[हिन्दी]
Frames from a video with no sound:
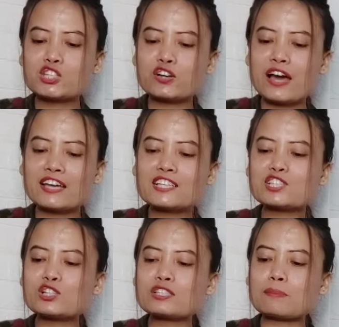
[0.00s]
सो so
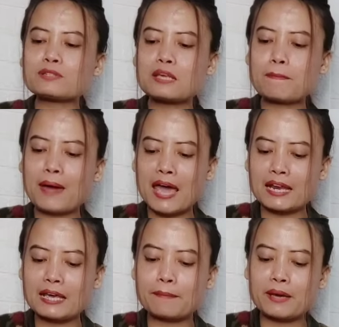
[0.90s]
गाइस तो सबसे
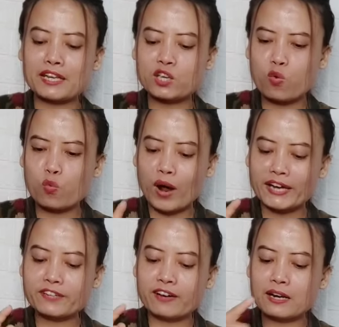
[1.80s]
पहले मैंने ये
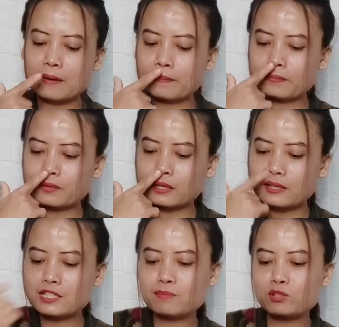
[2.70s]
व्हाइट वाला
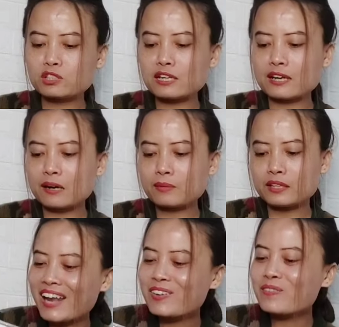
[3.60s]
अरे इसमें कुछ लिखा
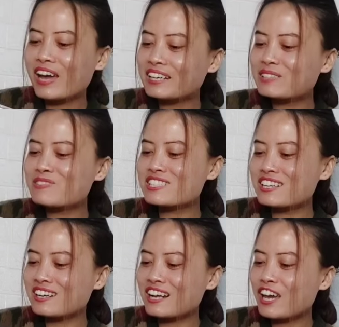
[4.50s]
भी हेलो मैडम
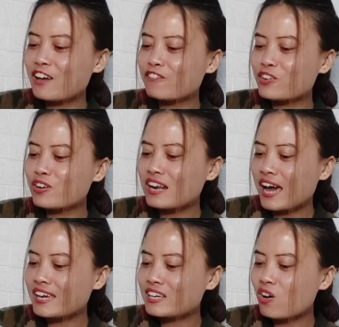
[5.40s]
सर इफ यू
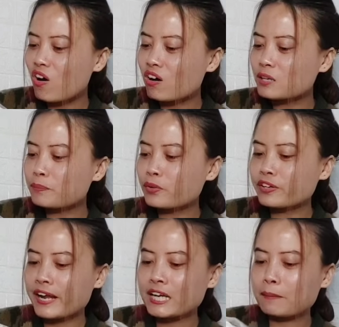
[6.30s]
लाइक और
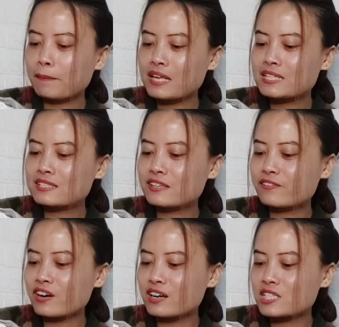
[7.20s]
प्रोडक्ट प्लीज
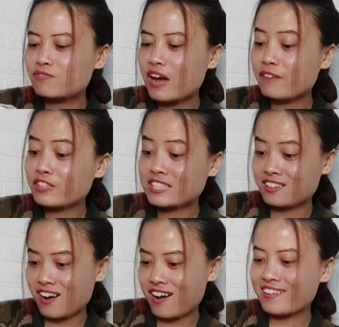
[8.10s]
गिव अस फाइव
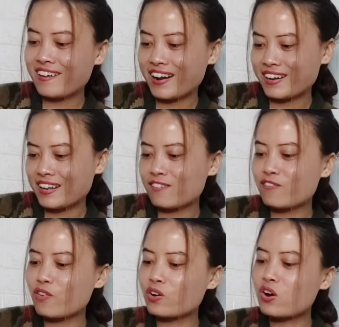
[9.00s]
स्टार रेटिंग
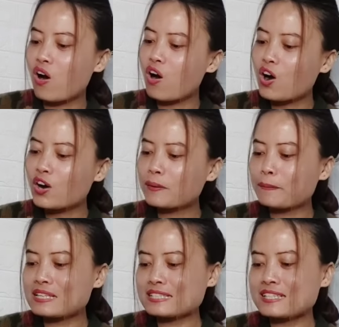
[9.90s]
फॉर और
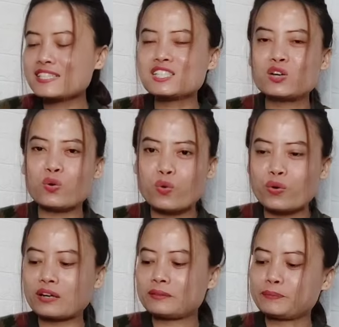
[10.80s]
बिजनेस
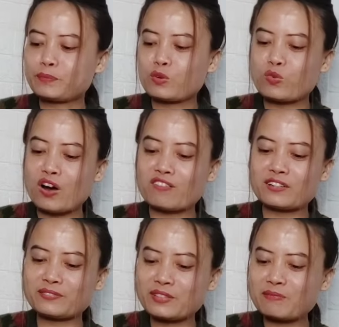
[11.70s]
ग्रोअर वाह
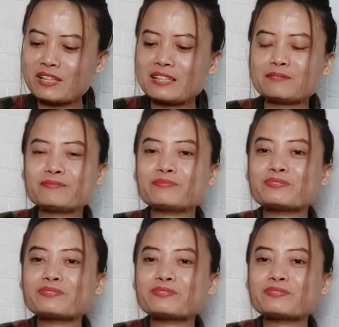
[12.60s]
वाह मतलब